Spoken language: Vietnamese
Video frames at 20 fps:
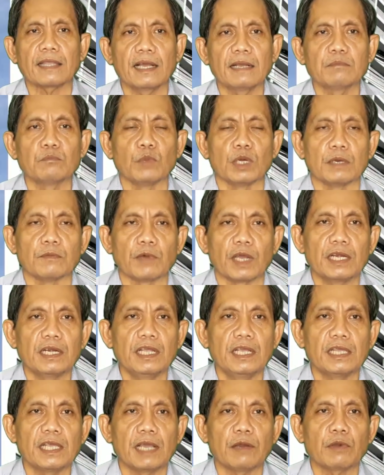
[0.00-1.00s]
thân mình phải
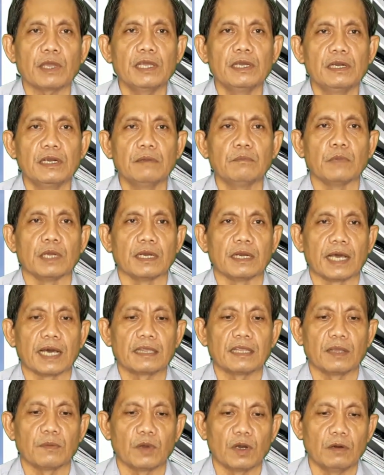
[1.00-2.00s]
đi theo cái hướng mình đã
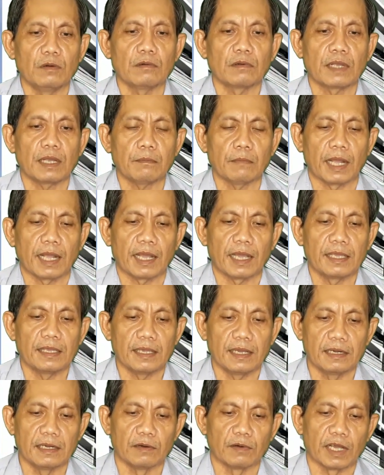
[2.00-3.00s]
tuyên bố các bạn hãy
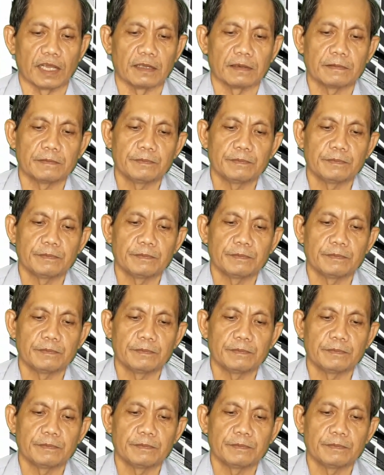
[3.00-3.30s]
nhớ điều này